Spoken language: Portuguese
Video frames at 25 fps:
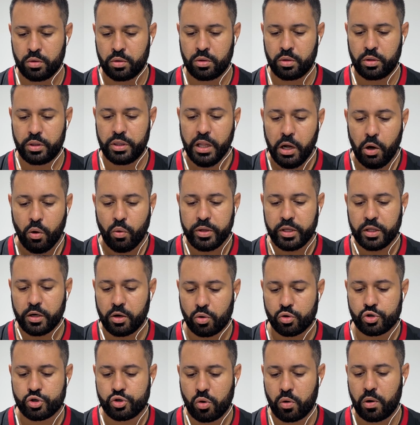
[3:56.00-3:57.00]
Não ir
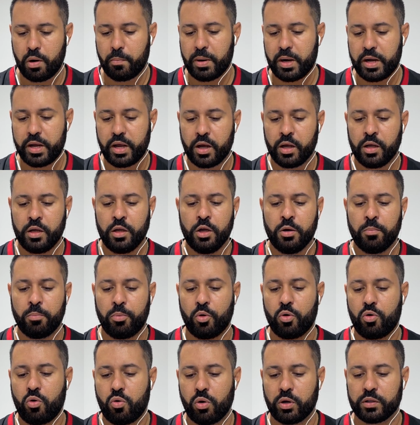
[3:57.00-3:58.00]
ao jogo amanhã
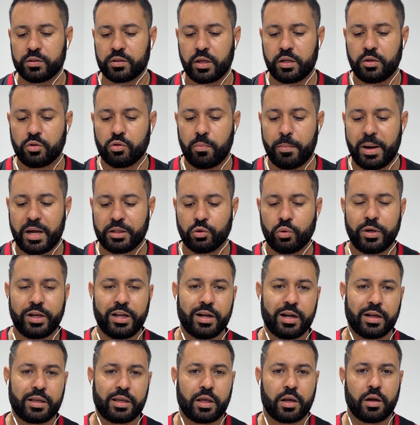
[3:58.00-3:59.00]
por conta aí do
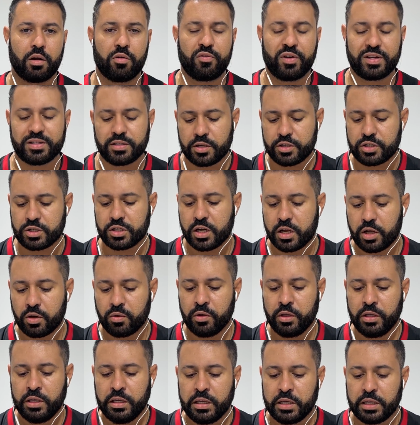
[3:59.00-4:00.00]
Madureira querendo fazer
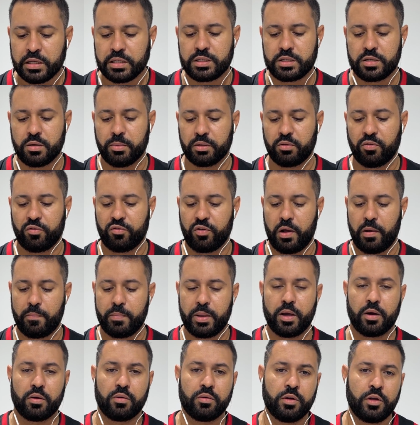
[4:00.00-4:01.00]
dinheiro em cima do
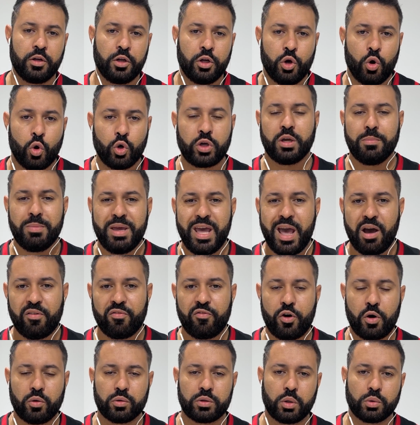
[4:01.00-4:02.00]
Flamengo. O que me
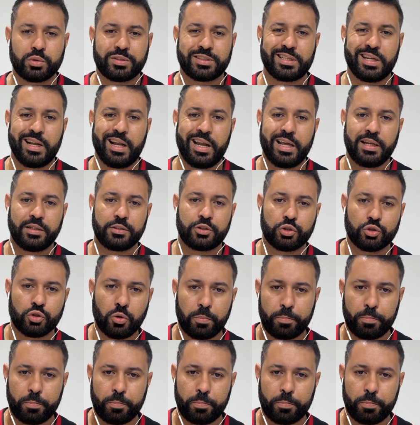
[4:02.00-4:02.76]
revolta é o silêncio do